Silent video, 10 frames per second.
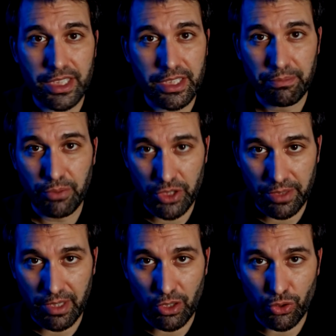es
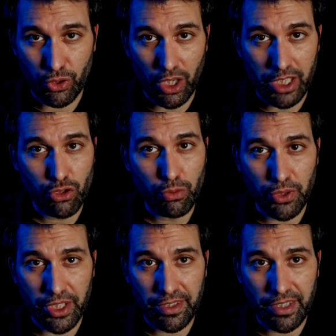imposible controlar su
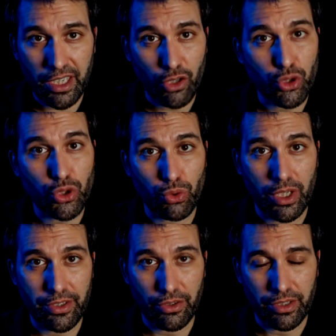potencia o su
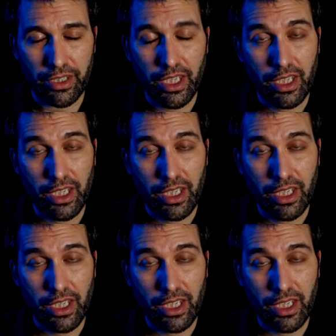duración,